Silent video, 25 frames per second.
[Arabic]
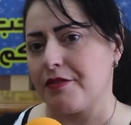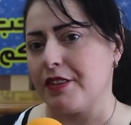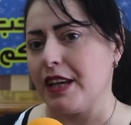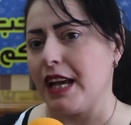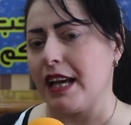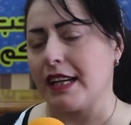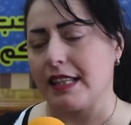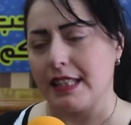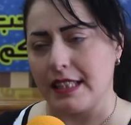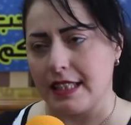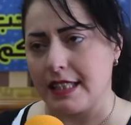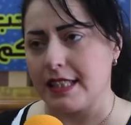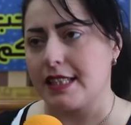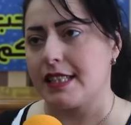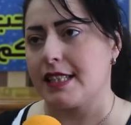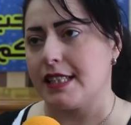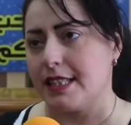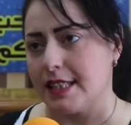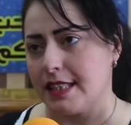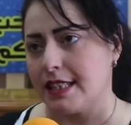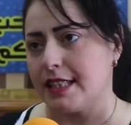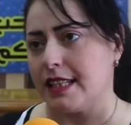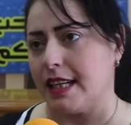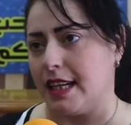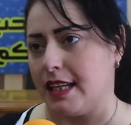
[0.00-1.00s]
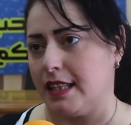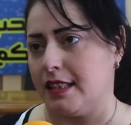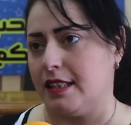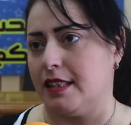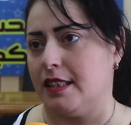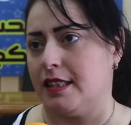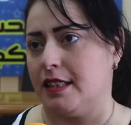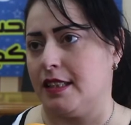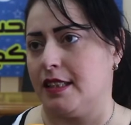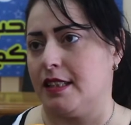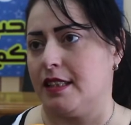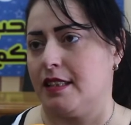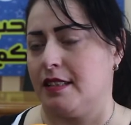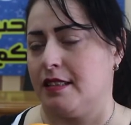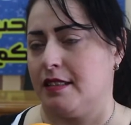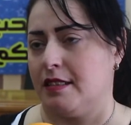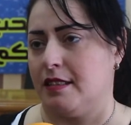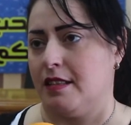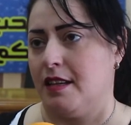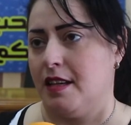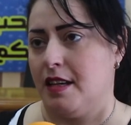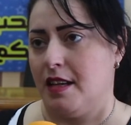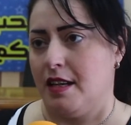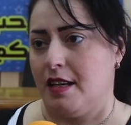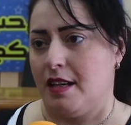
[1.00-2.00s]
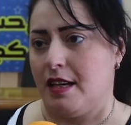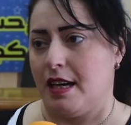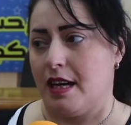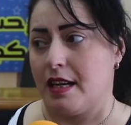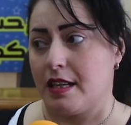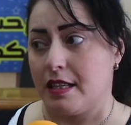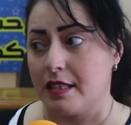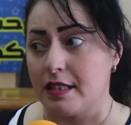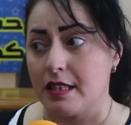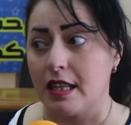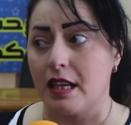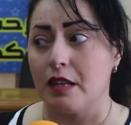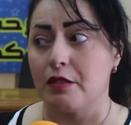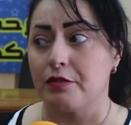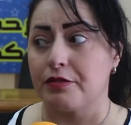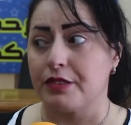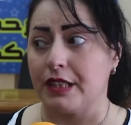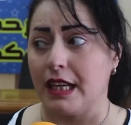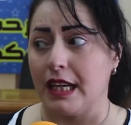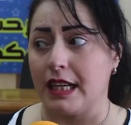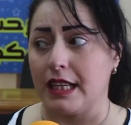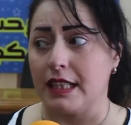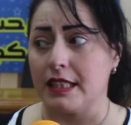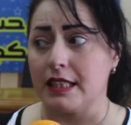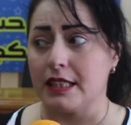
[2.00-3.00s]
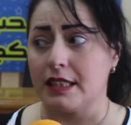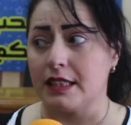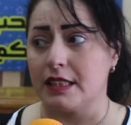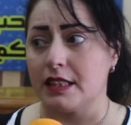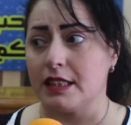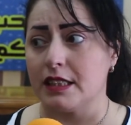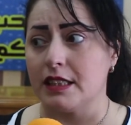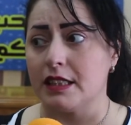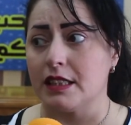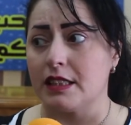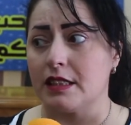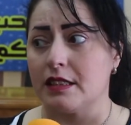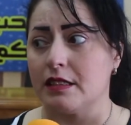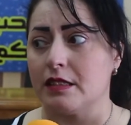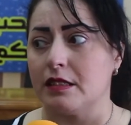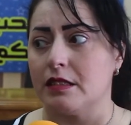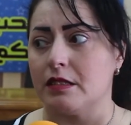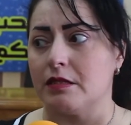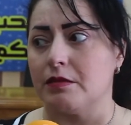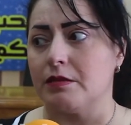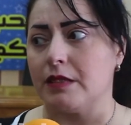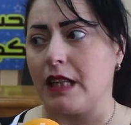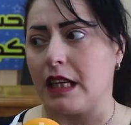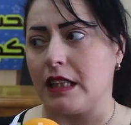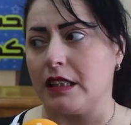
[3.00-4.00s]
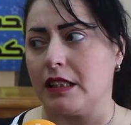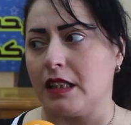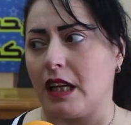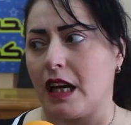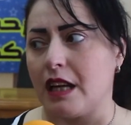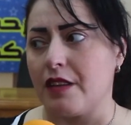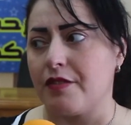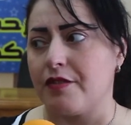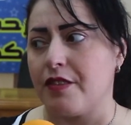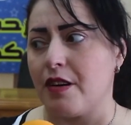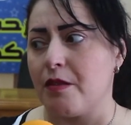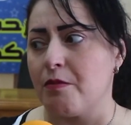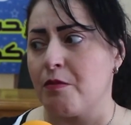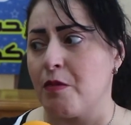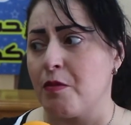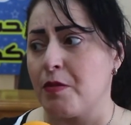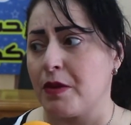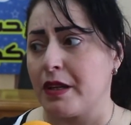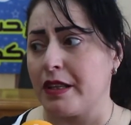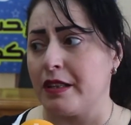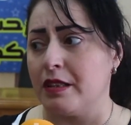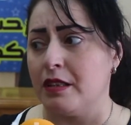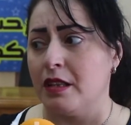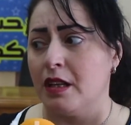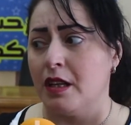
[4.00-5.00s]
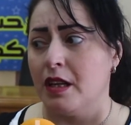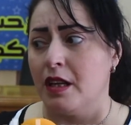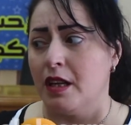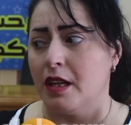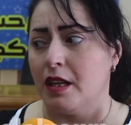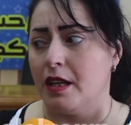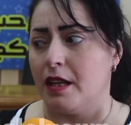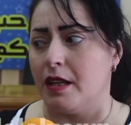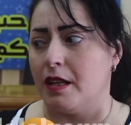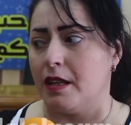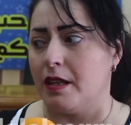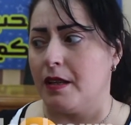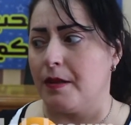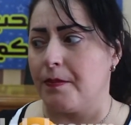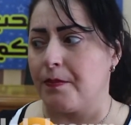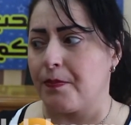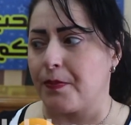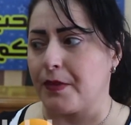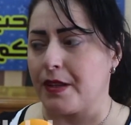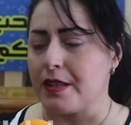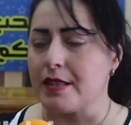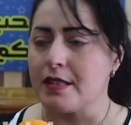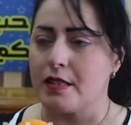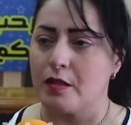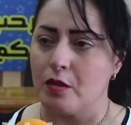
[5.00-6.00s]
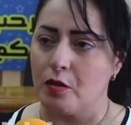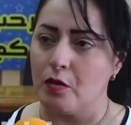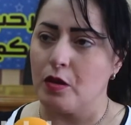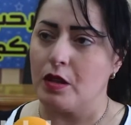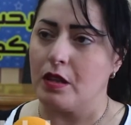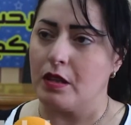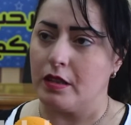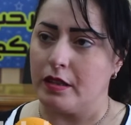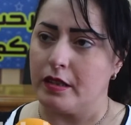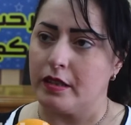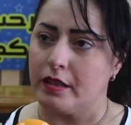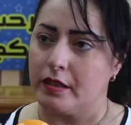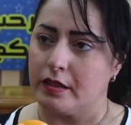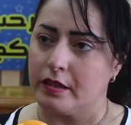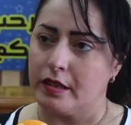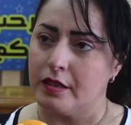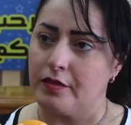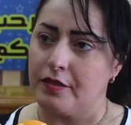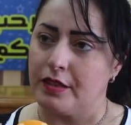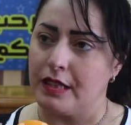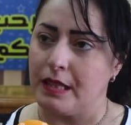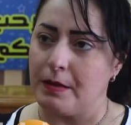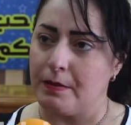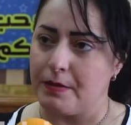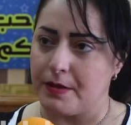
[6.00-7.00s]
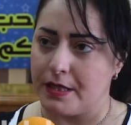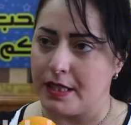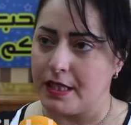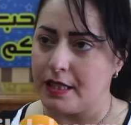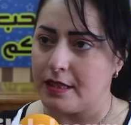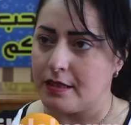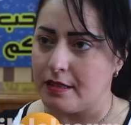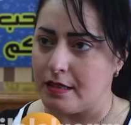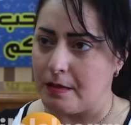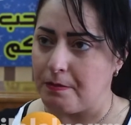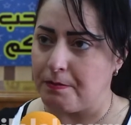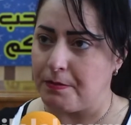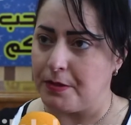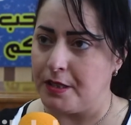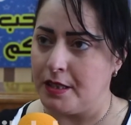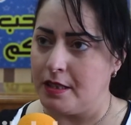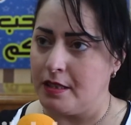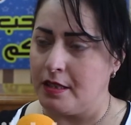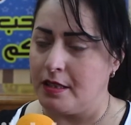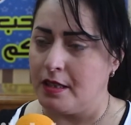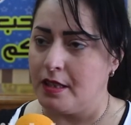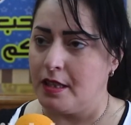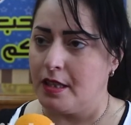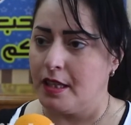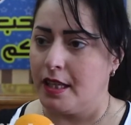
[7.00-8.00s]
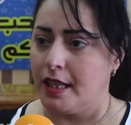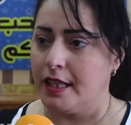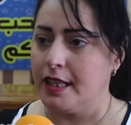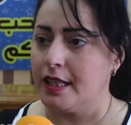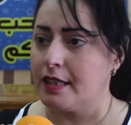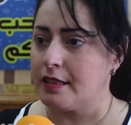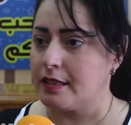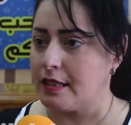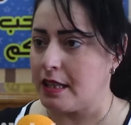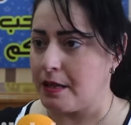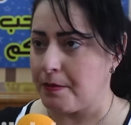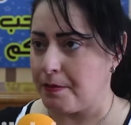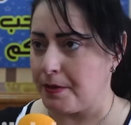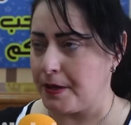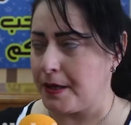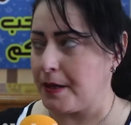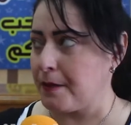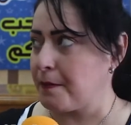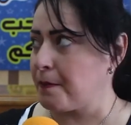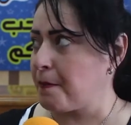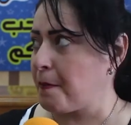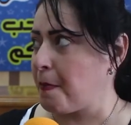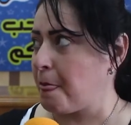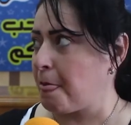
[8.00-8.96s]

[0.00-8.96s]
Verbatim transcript: في حاجات كتير يعني آه، قريتها وفي حاجات كتير يعني عارفه ممكن آه، اصل هو الطفل لما تيجي تربيه هي التربيه